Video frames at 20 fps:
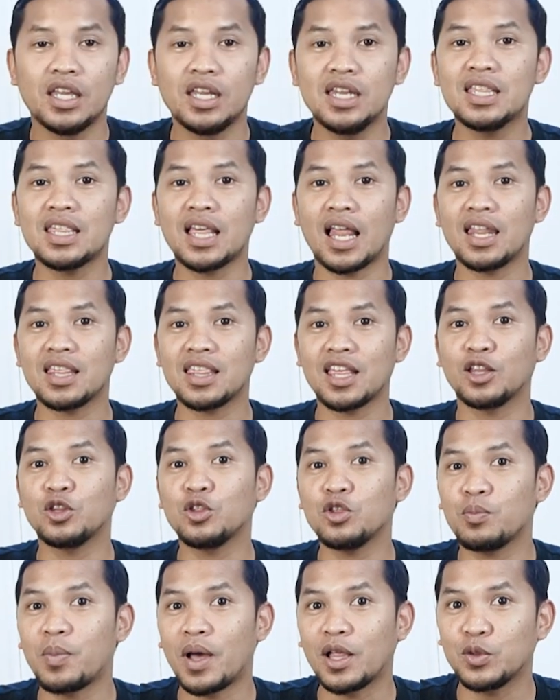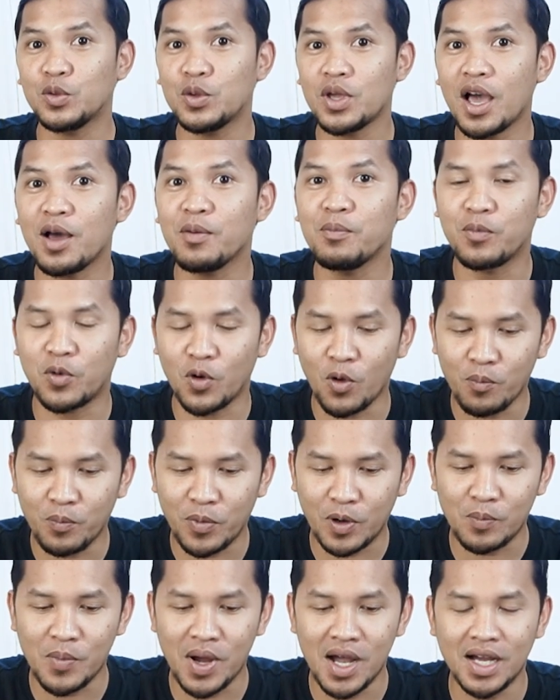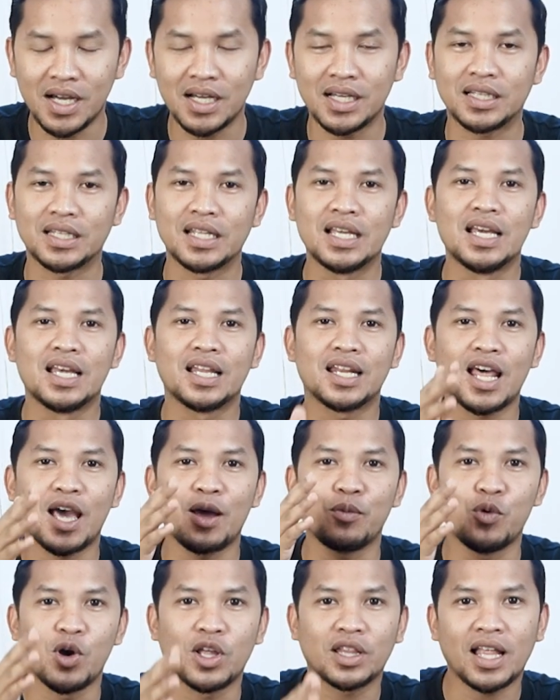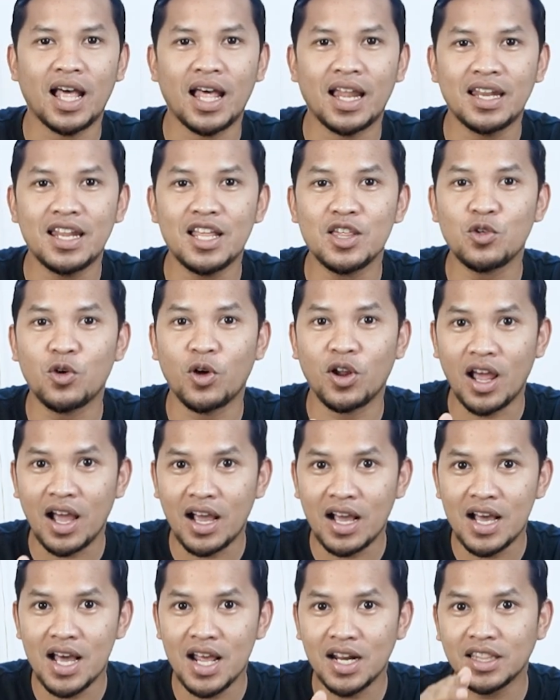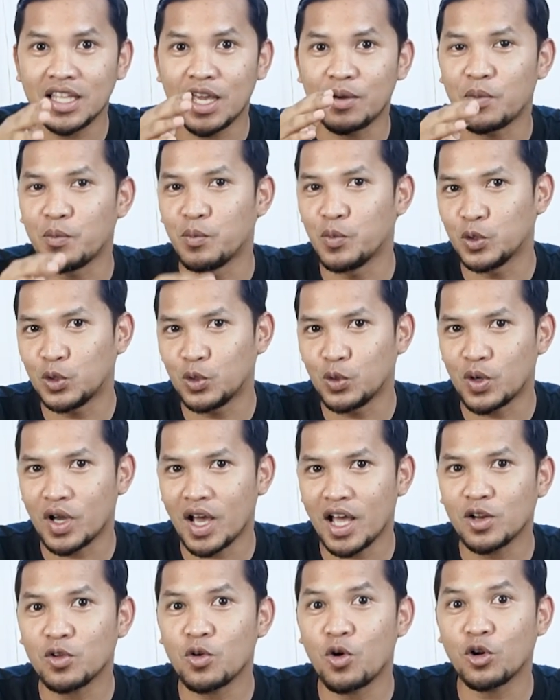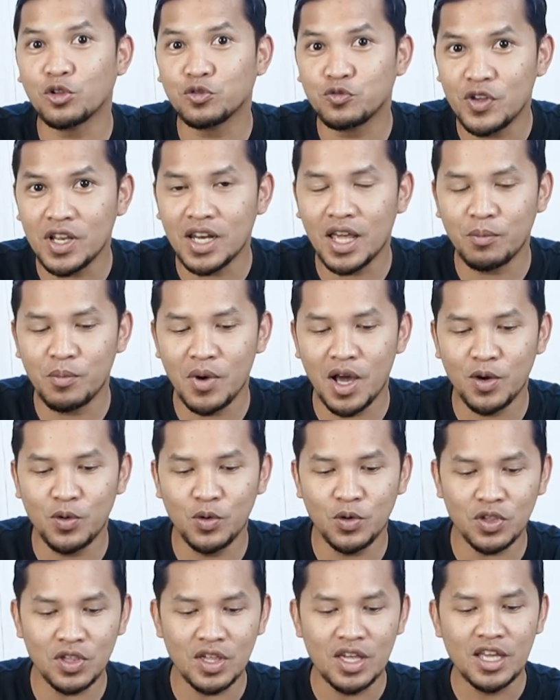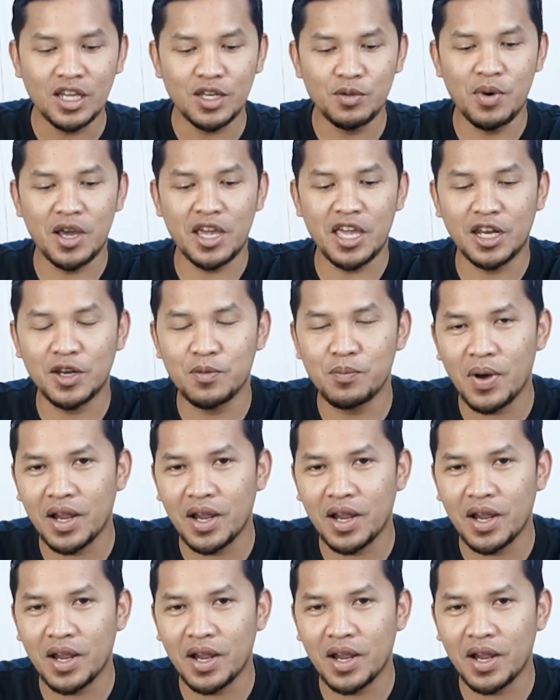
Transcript: ini salah satu sepatu yang proper banget. Nah buat Anda seorang guard yang membutuhkan court feel yang bagus di bagian